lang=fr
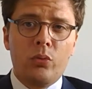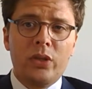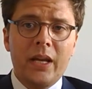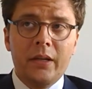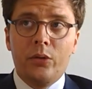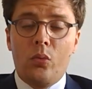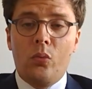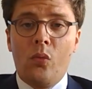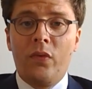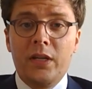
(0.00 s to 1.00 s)
bah, écoutez,
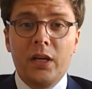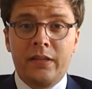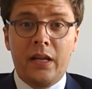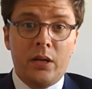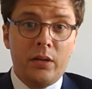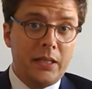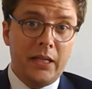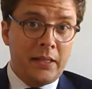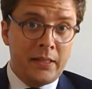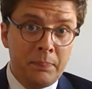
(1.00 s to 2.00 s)
on va dire que ça a été
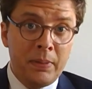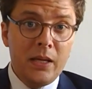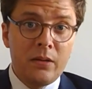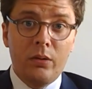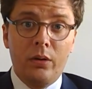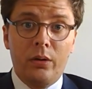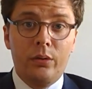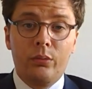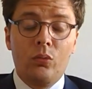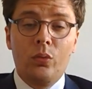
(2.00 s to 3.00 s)
une année atypique.
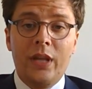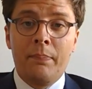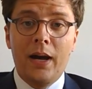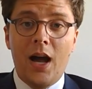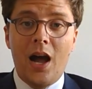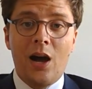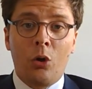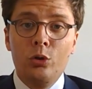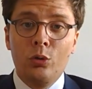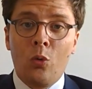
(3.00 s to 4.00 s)
Euh, on n'a
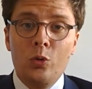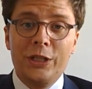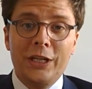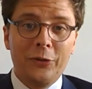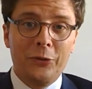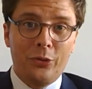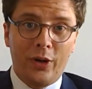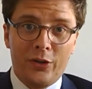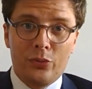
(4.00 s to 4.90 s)
pas à rougir de